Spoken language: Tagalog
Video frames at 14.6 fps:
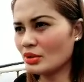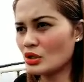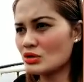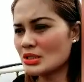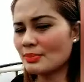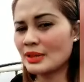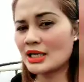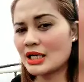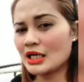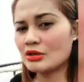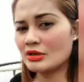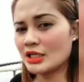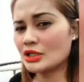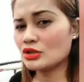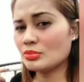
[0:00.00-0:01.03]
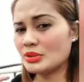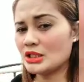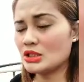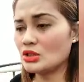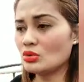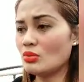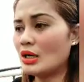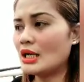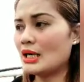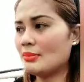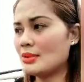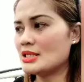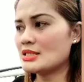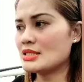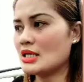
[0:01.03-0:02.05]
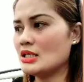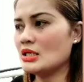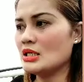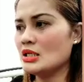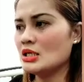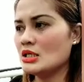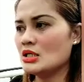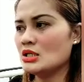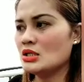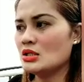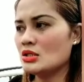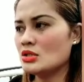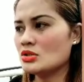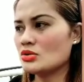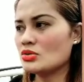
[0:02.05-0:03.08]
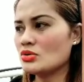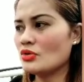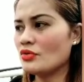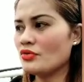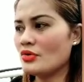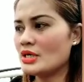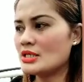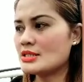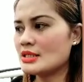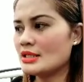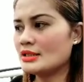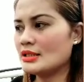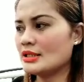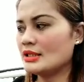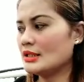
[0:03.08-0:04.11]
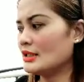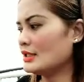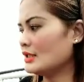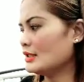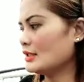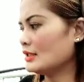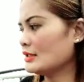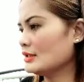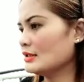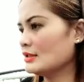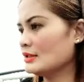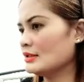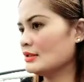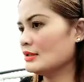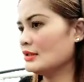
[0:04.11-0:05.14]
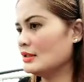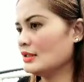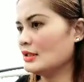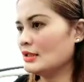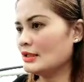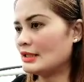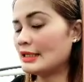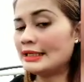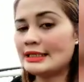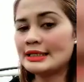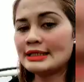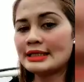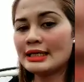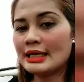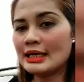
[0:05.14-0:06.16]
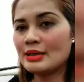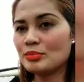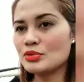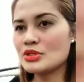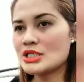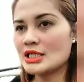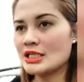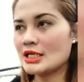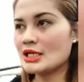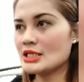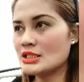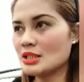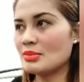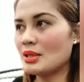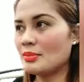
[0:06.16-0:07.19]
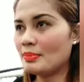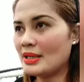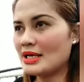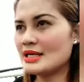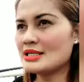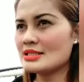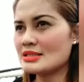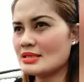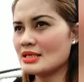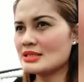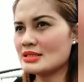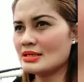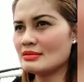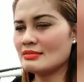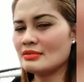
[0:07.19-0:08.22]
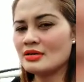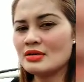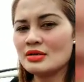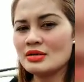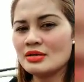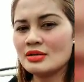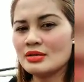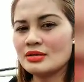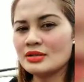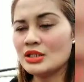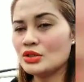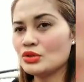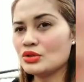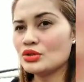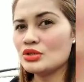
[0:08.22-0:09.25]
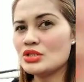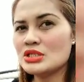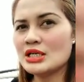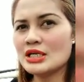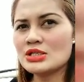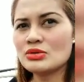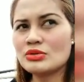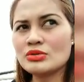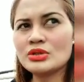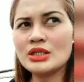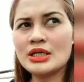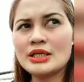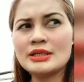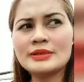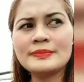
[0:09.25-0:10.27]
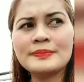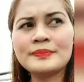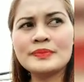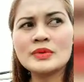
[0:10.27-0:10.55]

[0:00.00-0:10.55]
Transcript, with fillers: pero sa pagkakaroon ni atome dito wala man sad so so far sad kay kanang clean and green pud siya dagan siya mga plants as in nindot gid siya nga suruyan